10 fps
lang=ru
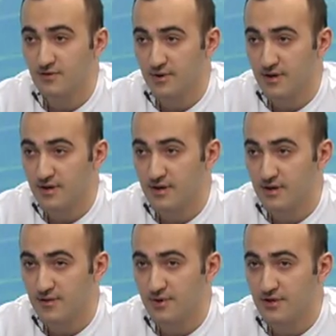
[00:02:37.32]

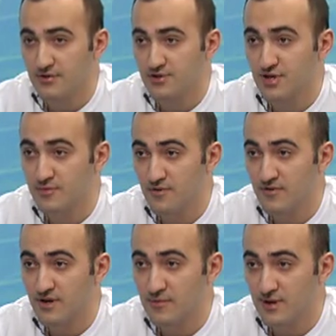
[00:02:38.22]
мая пройдет
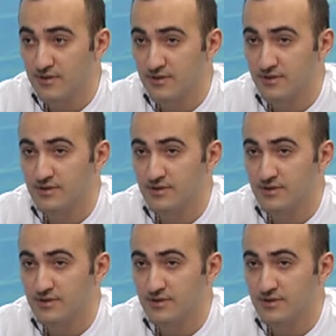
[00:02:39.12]
жеребьевка команд.